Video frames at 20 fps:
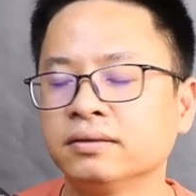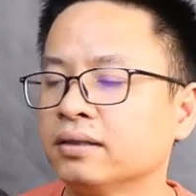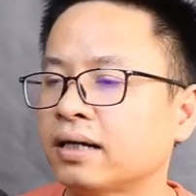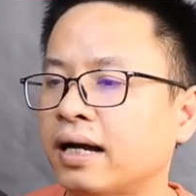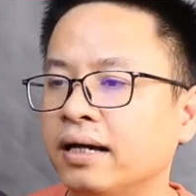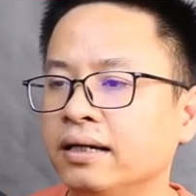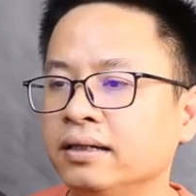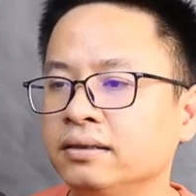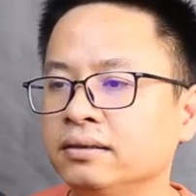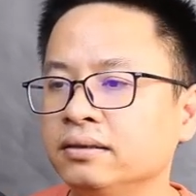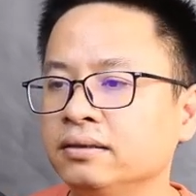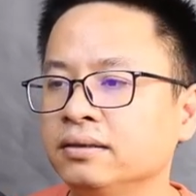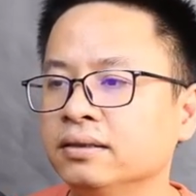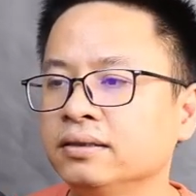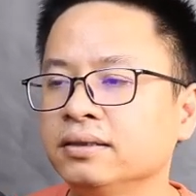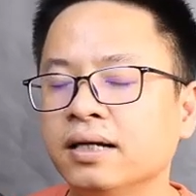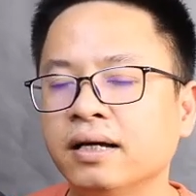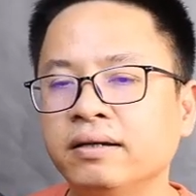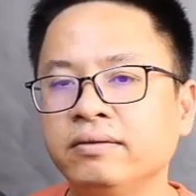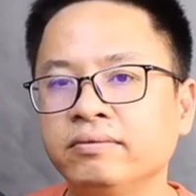cái
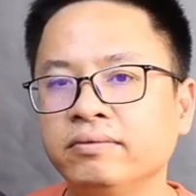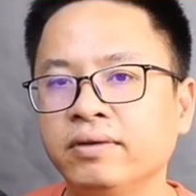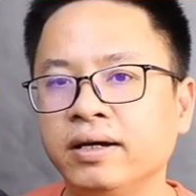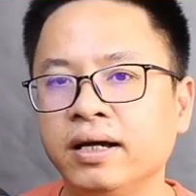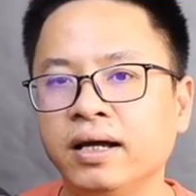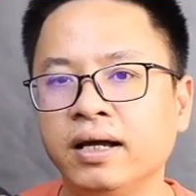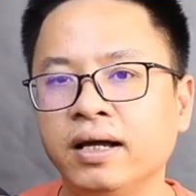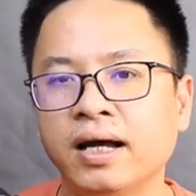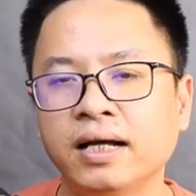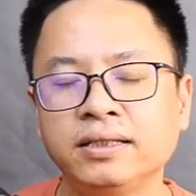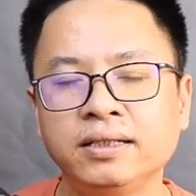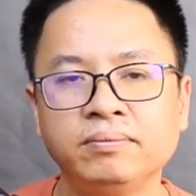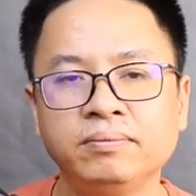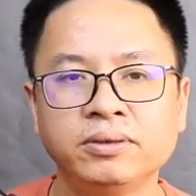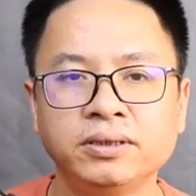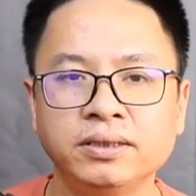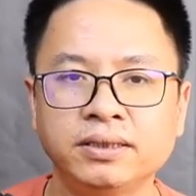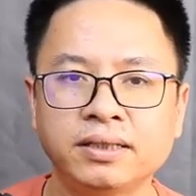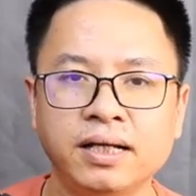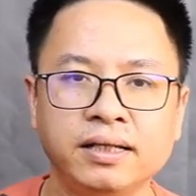hướng dẫn về
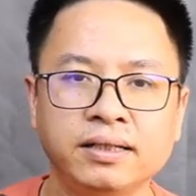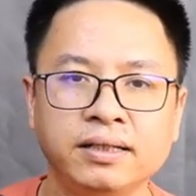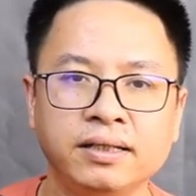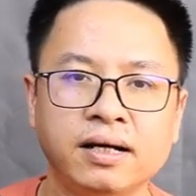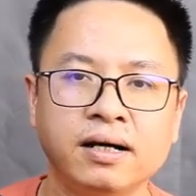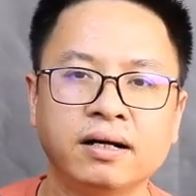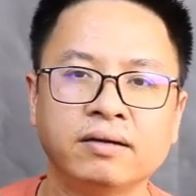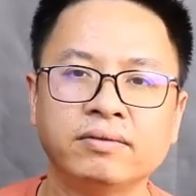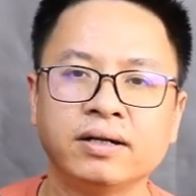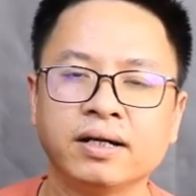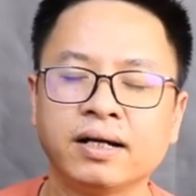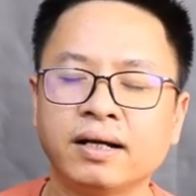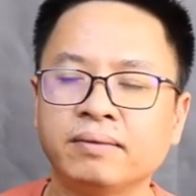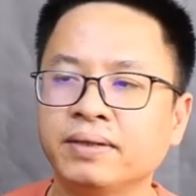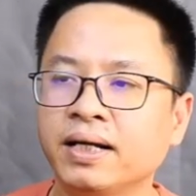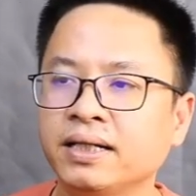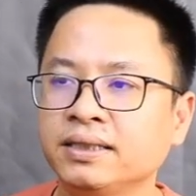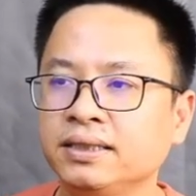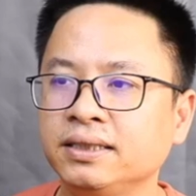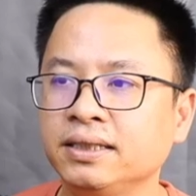ActivePresenter và
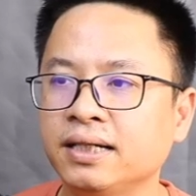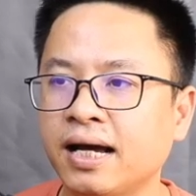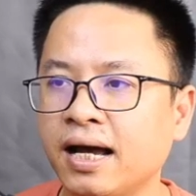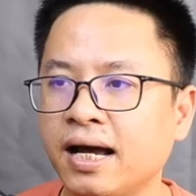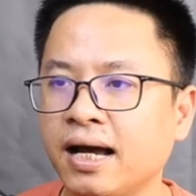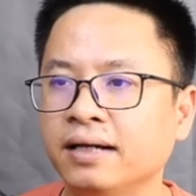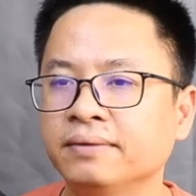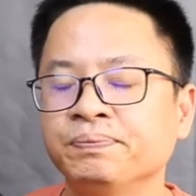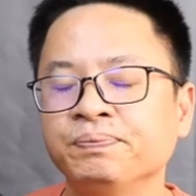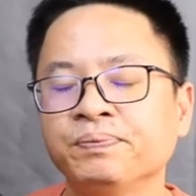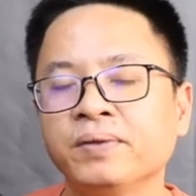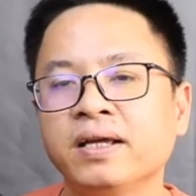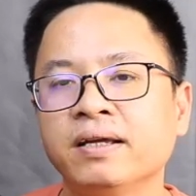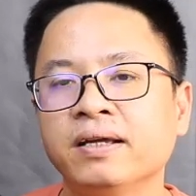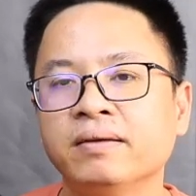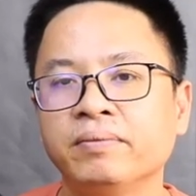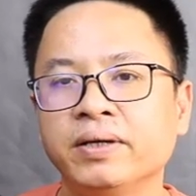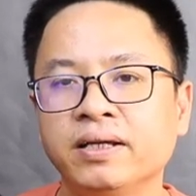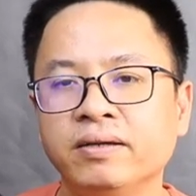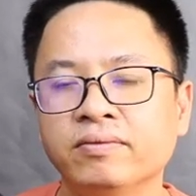Camtasia.
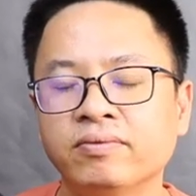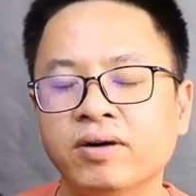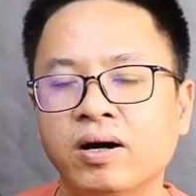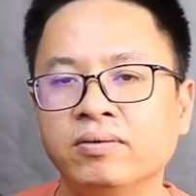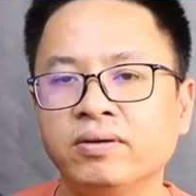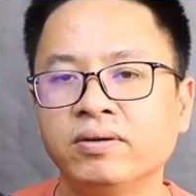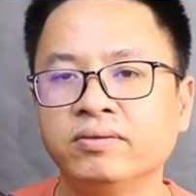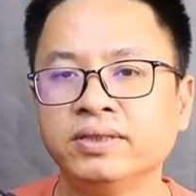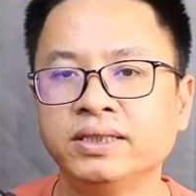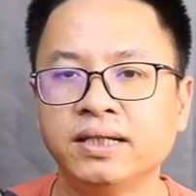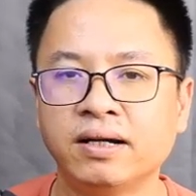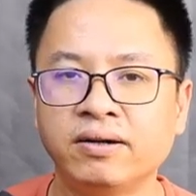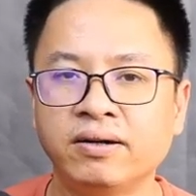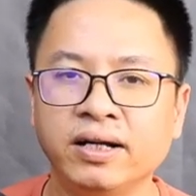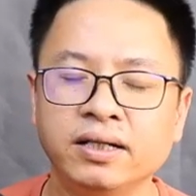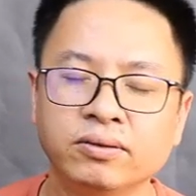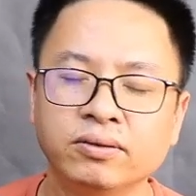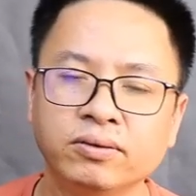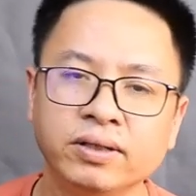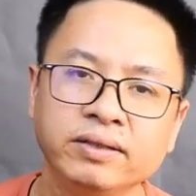Mình hy vọng là video
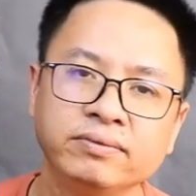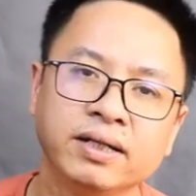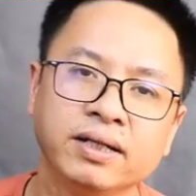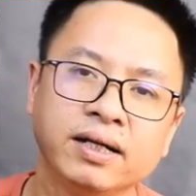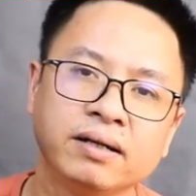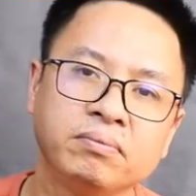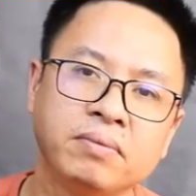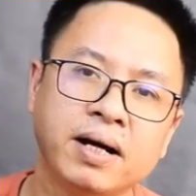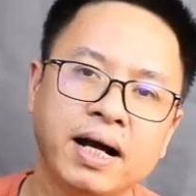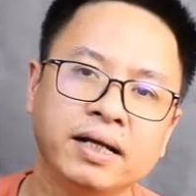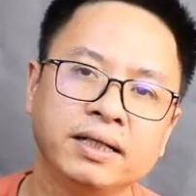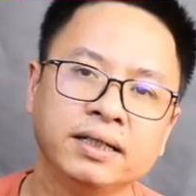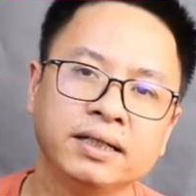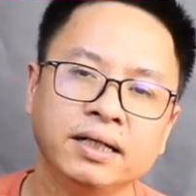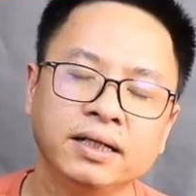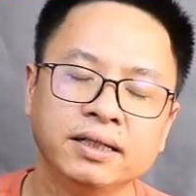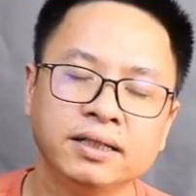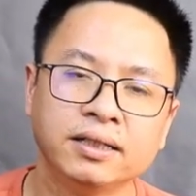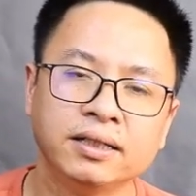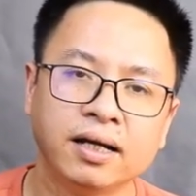này hữu ích với các bạn.
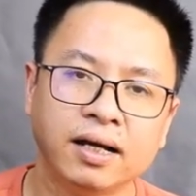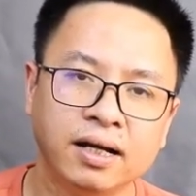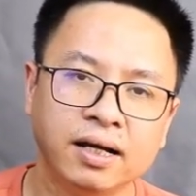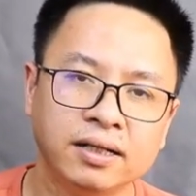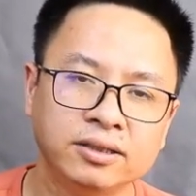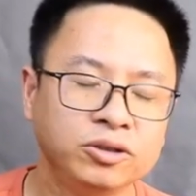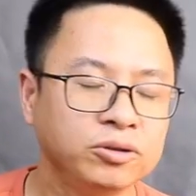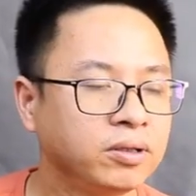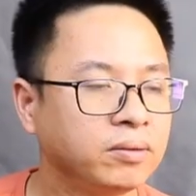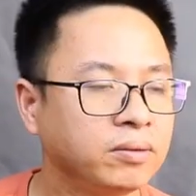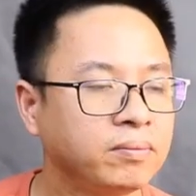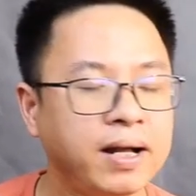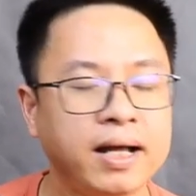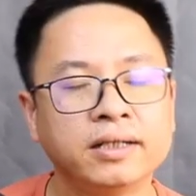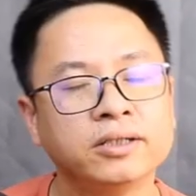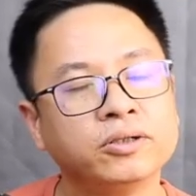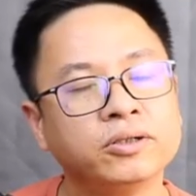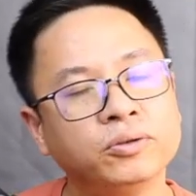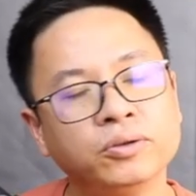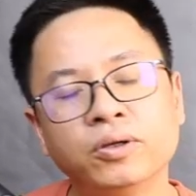Chúc các
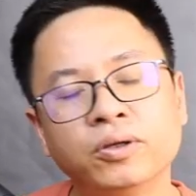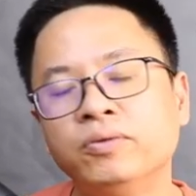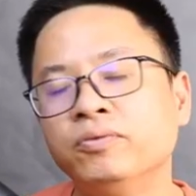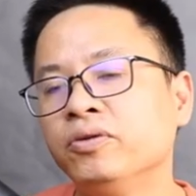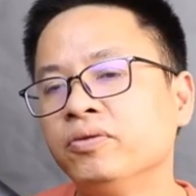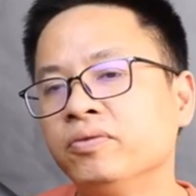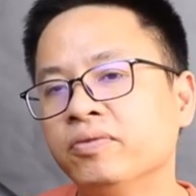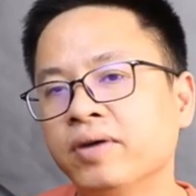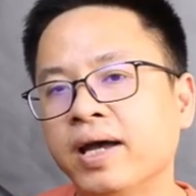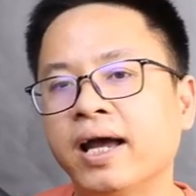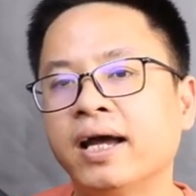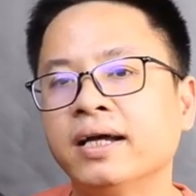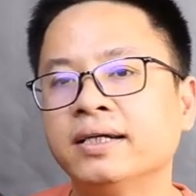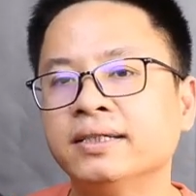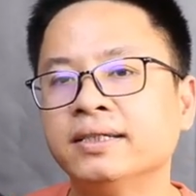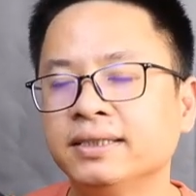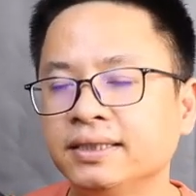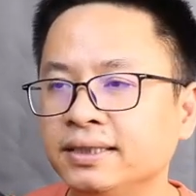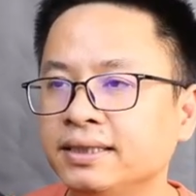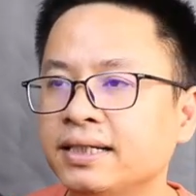bạn cuối tuần vui vẻ.
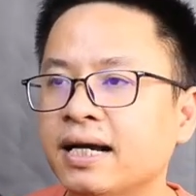Xin